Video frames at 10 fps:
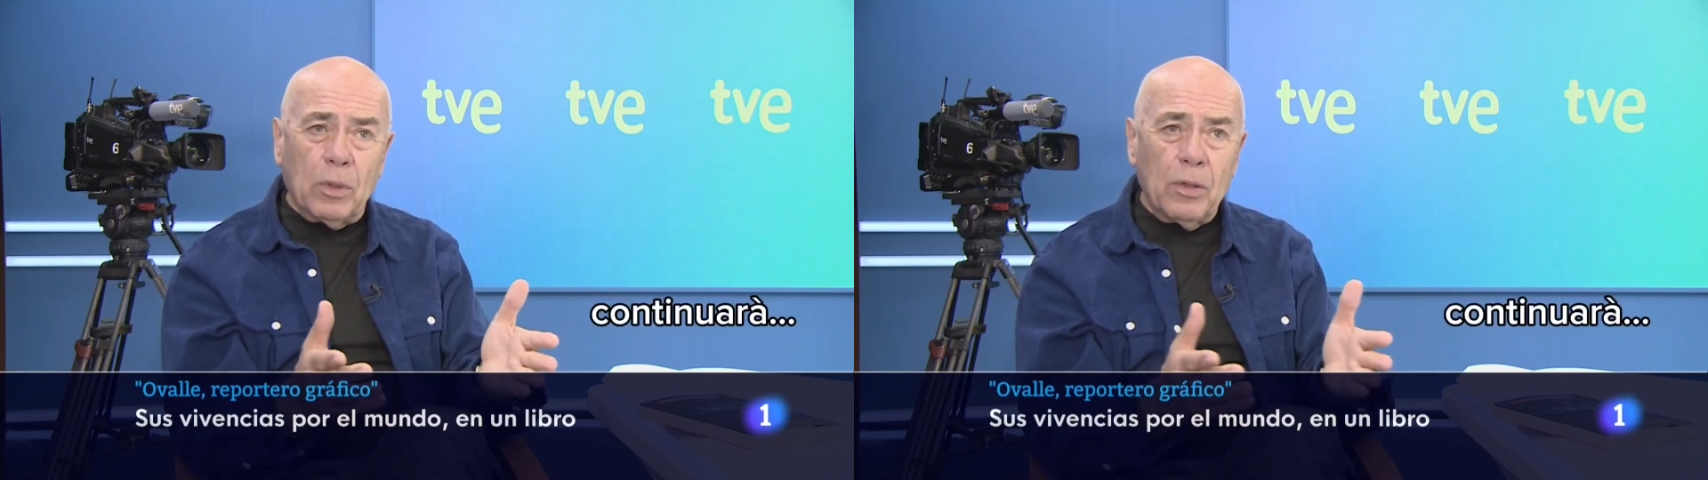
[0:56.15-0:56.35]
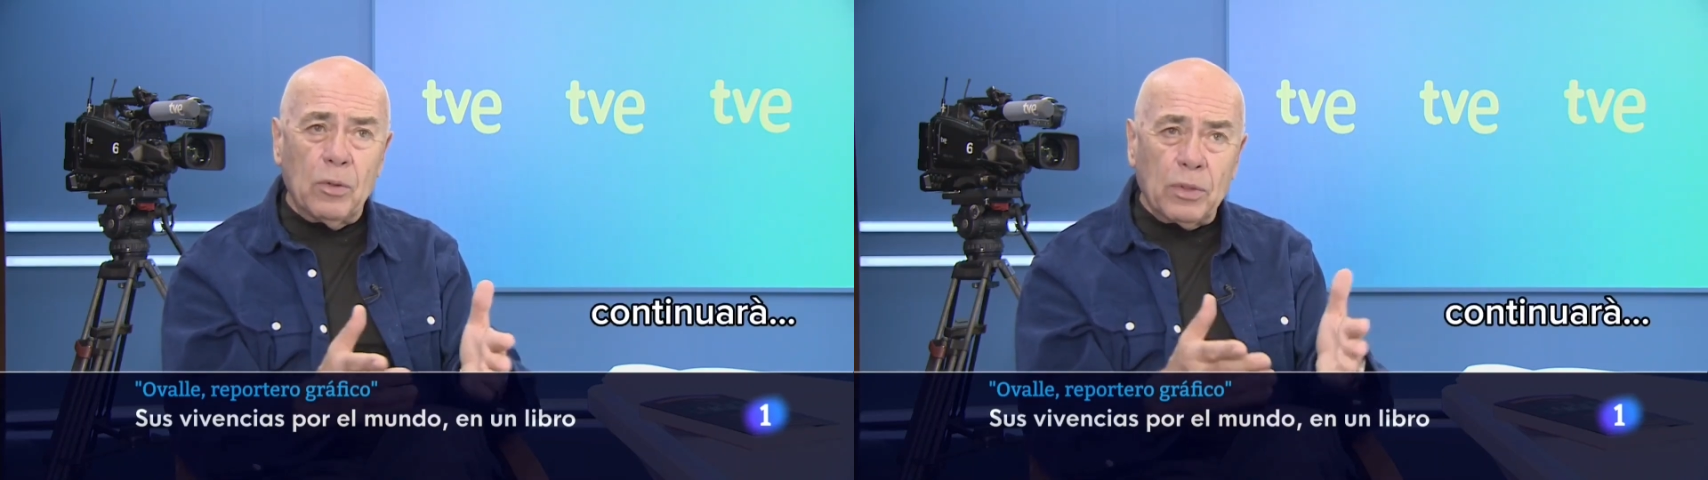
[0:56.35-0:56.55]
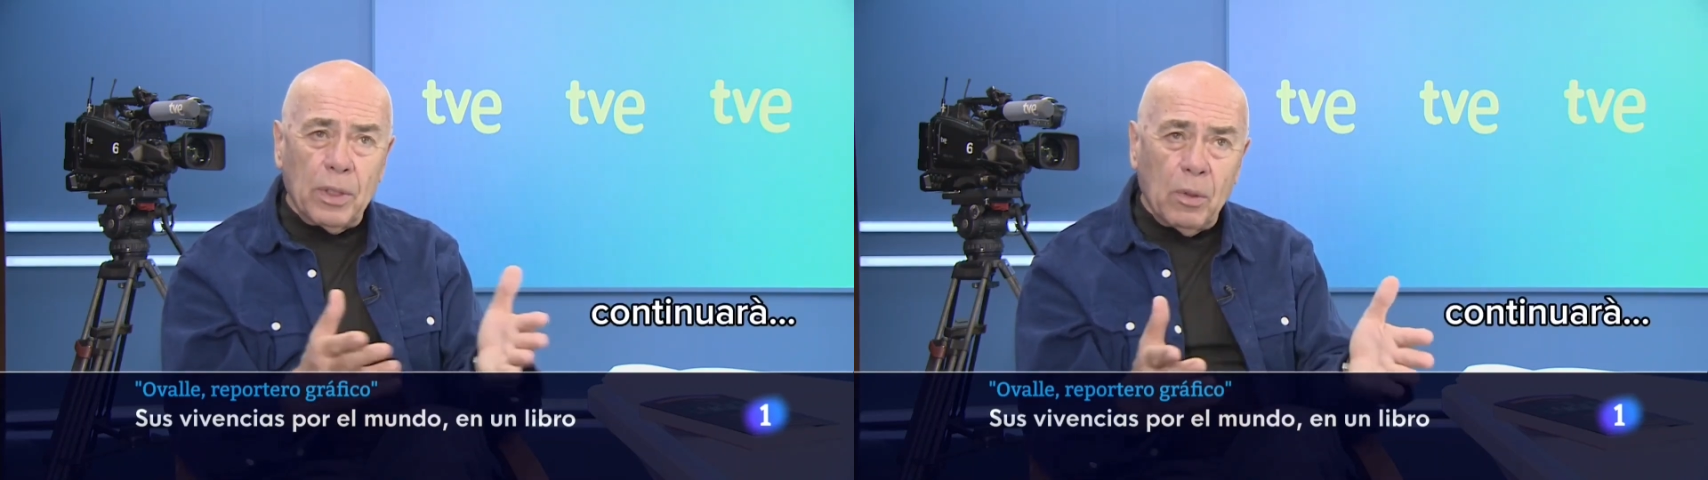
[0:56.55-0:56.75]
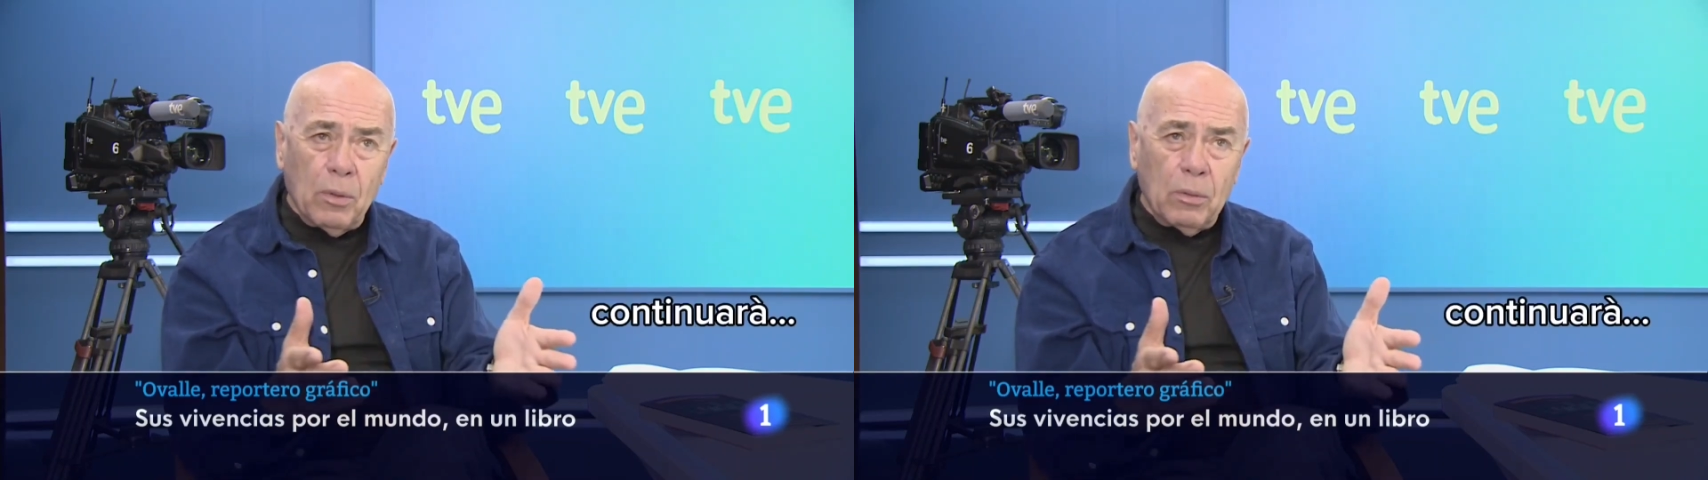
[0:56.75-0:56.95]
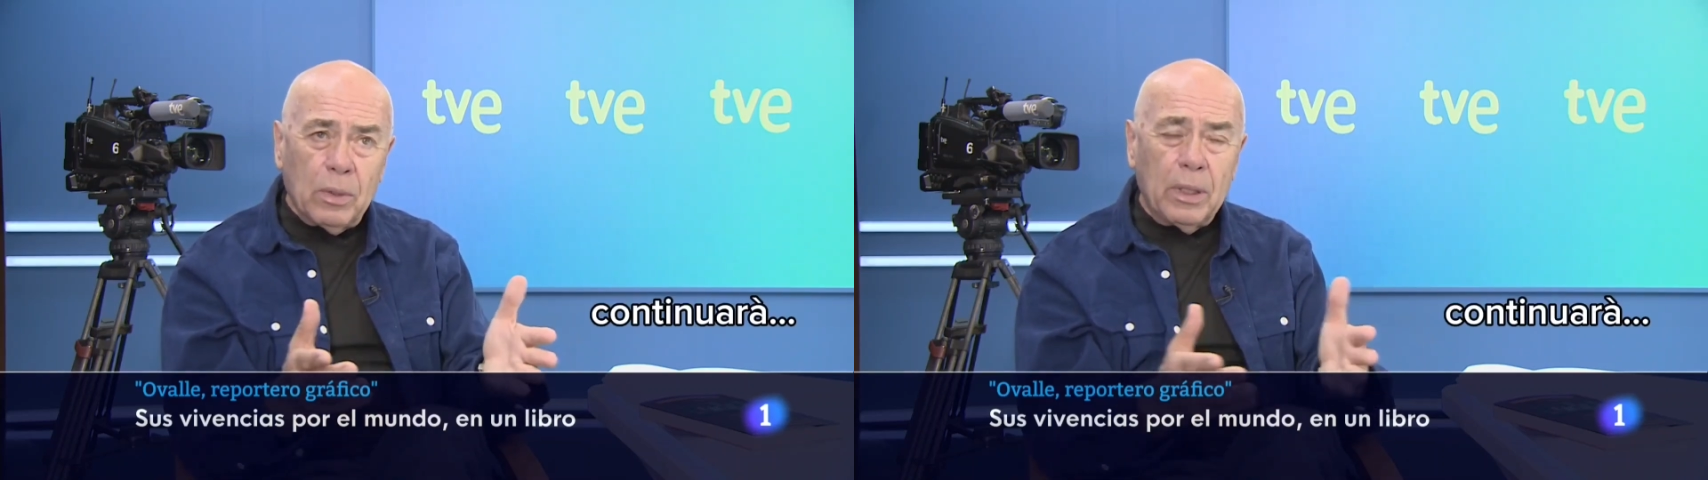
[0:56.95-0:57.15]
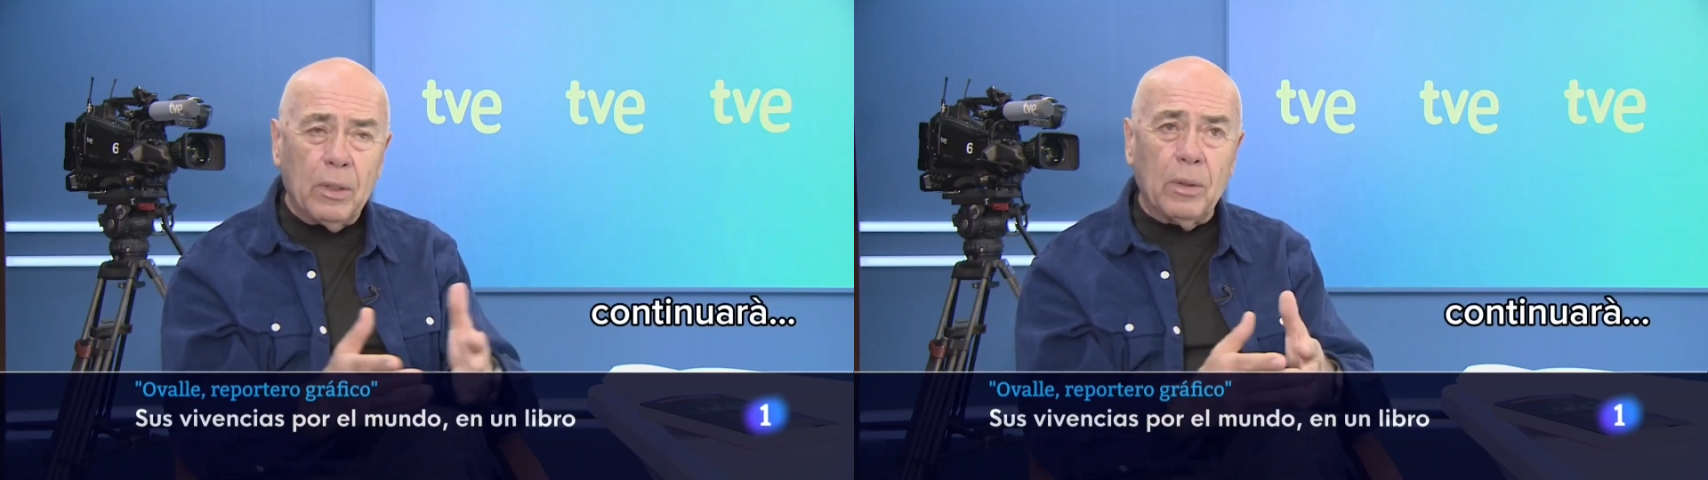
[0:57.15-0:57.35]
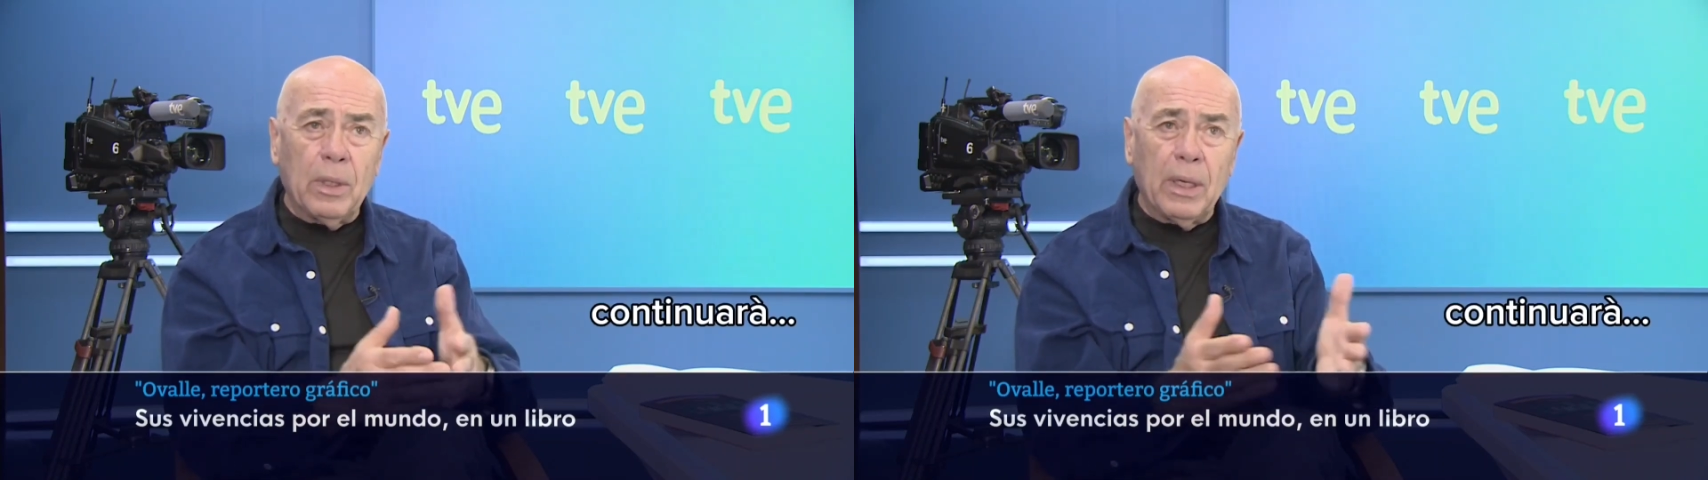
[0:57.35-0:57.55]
años, era un crío,